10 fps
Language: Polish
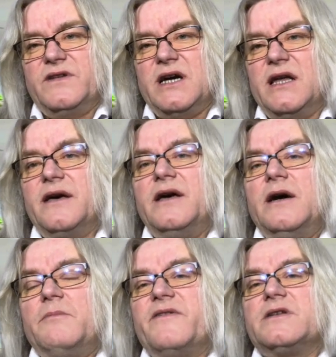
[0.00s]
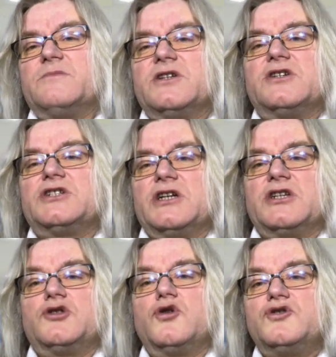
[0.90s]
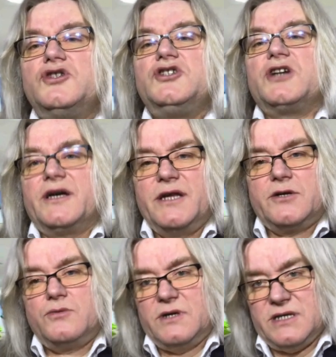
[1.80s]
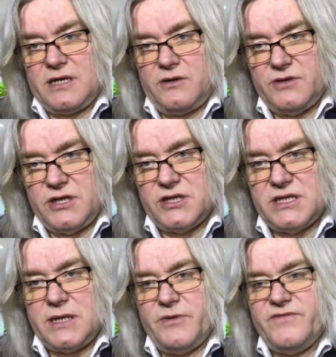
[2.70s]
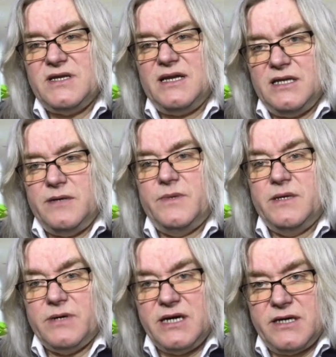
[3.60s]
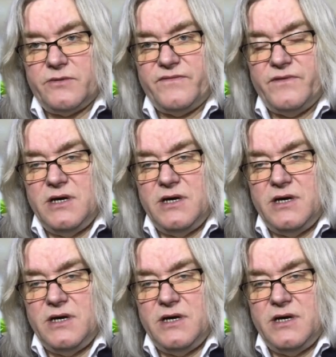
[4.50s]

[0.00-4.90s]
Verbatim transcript: ale powiedzmy sobie szczerze, do dzisiaj niektóre zachodnie systemy wcale nie mają herów.